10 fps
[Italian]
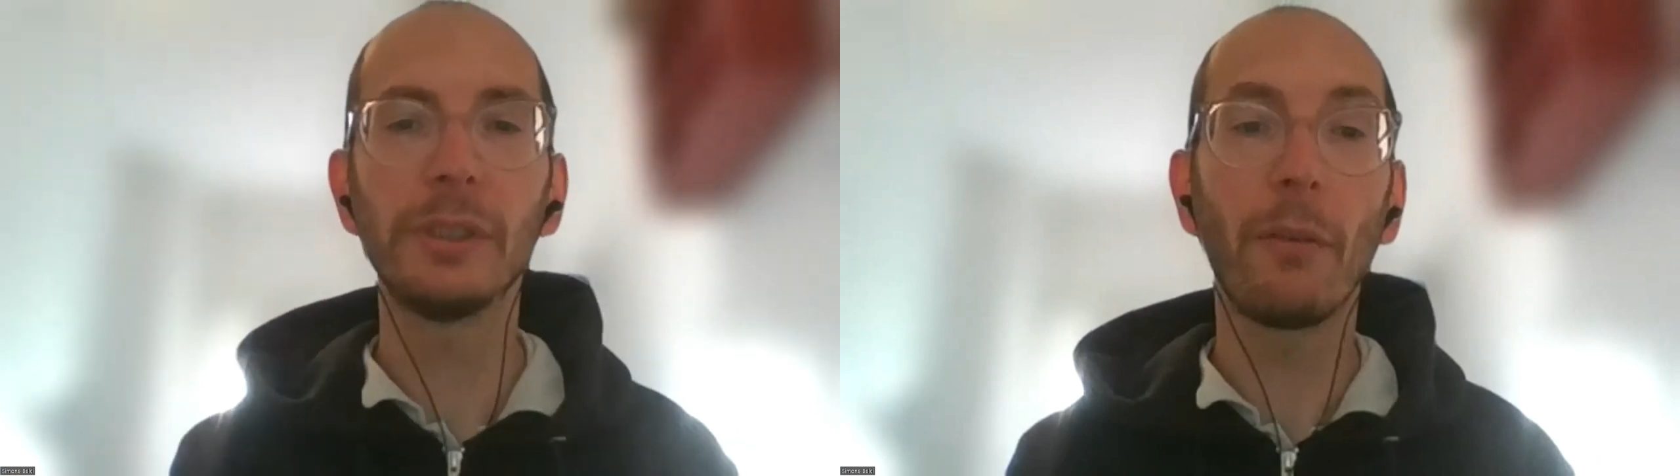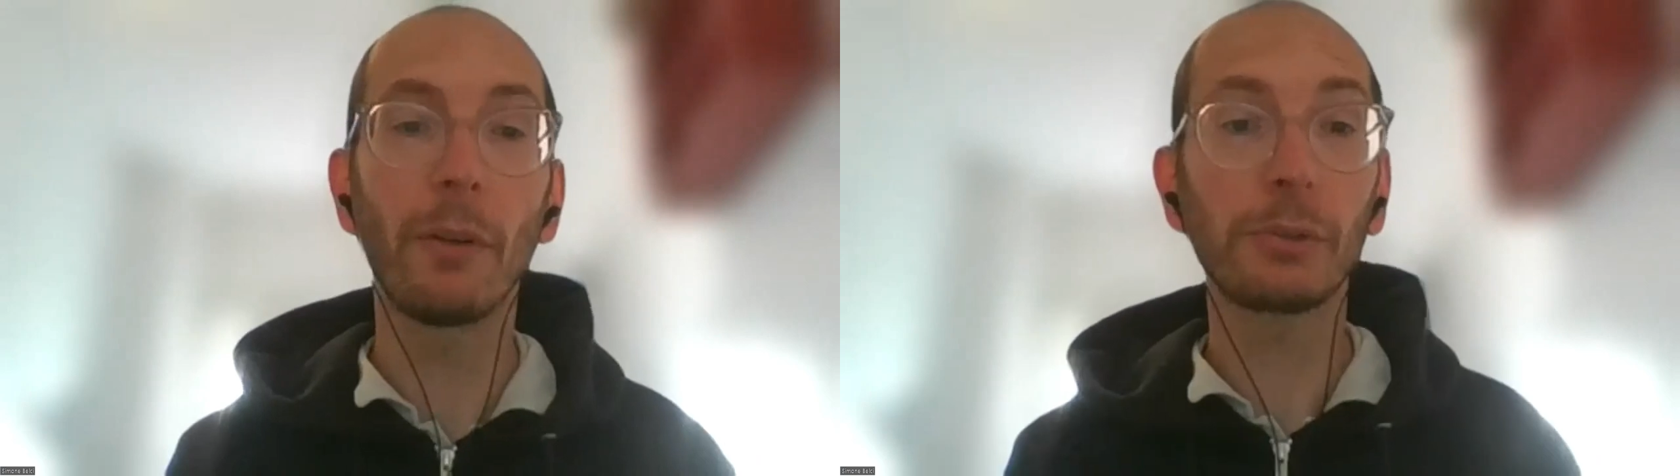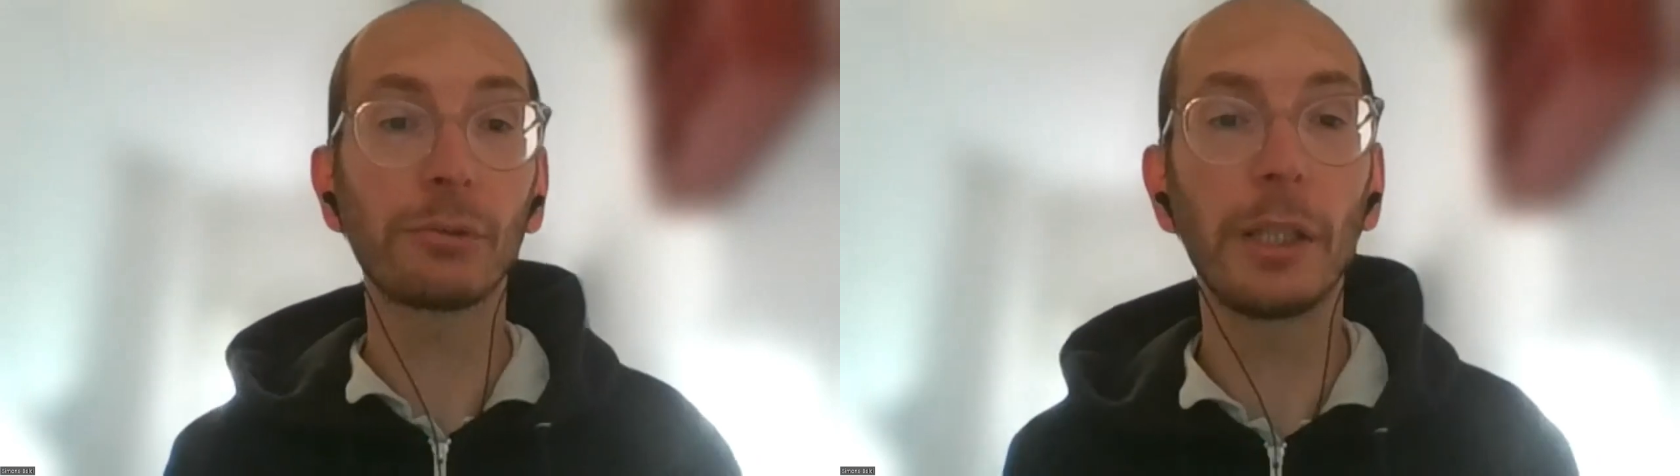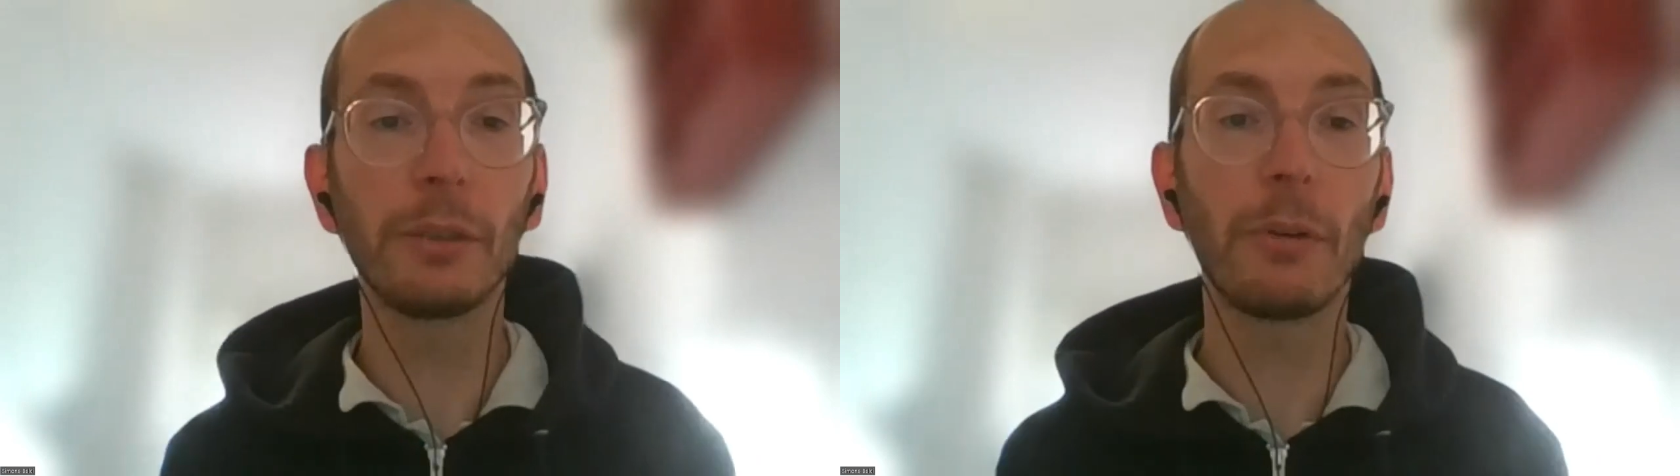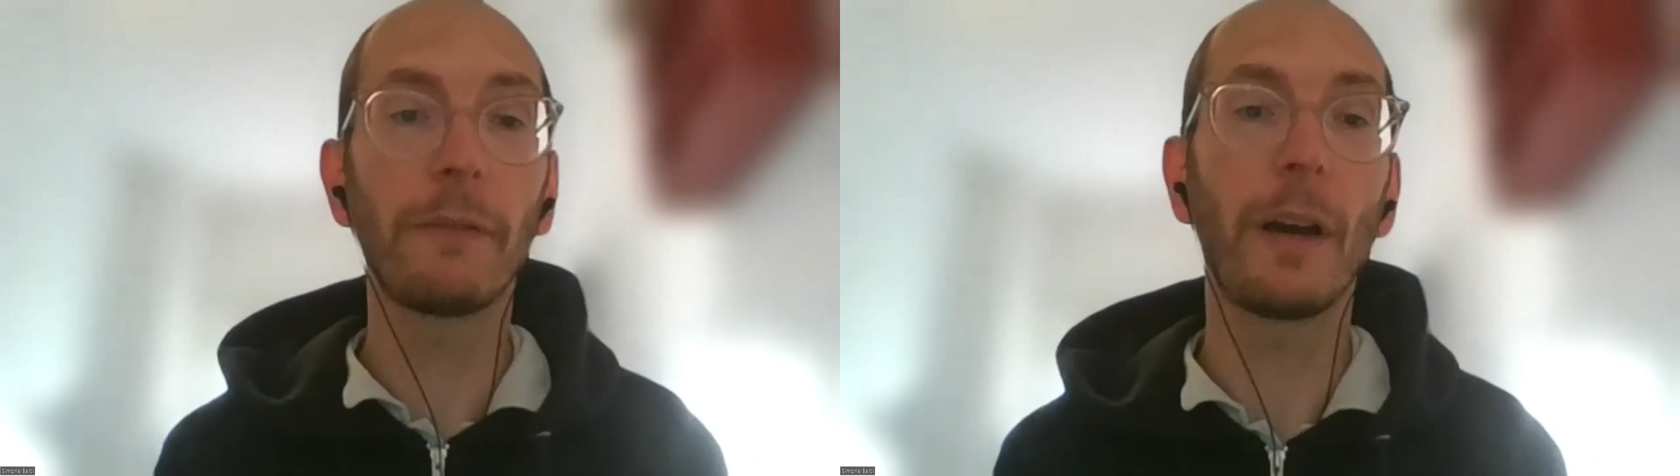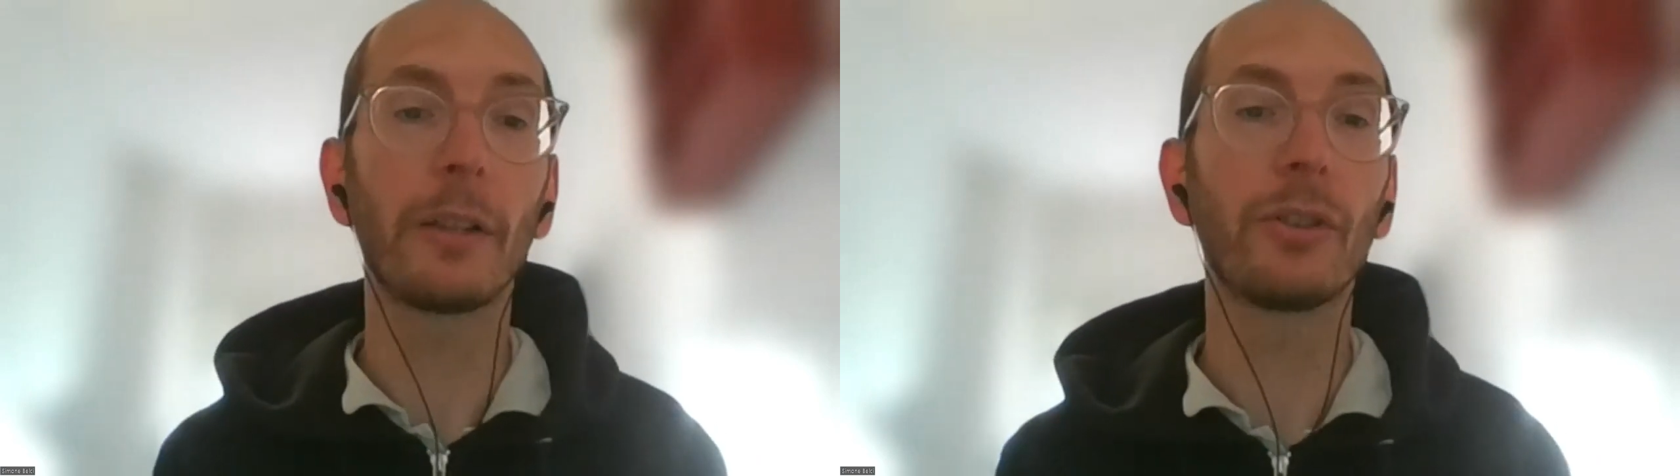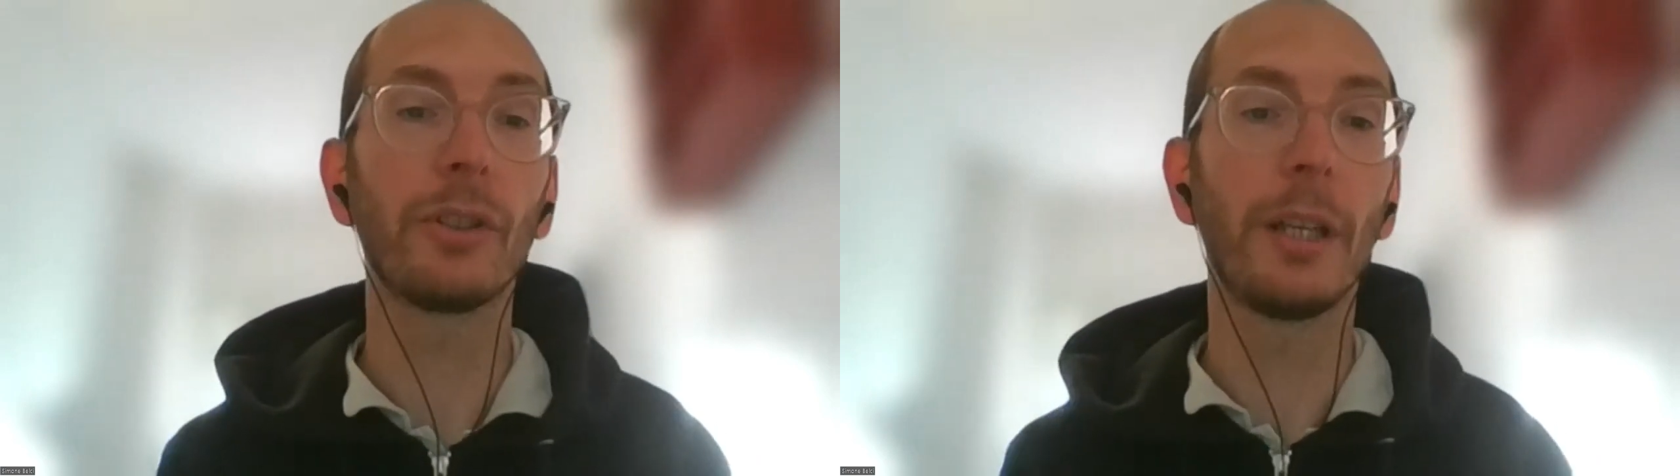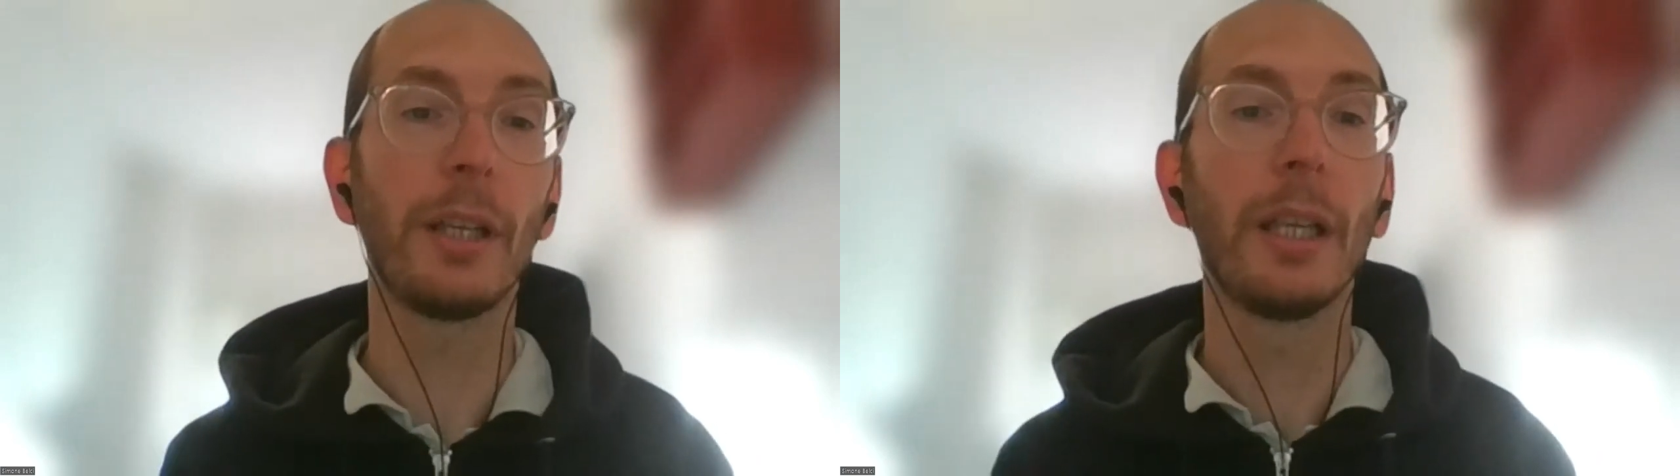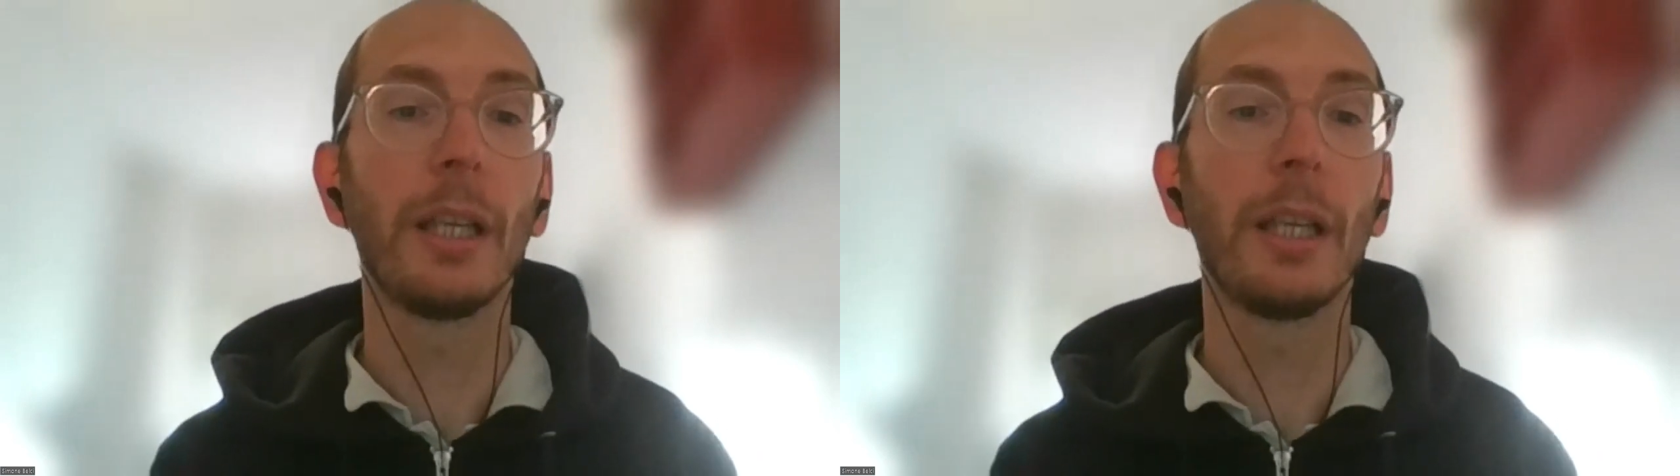lavoro sulla lingua facile,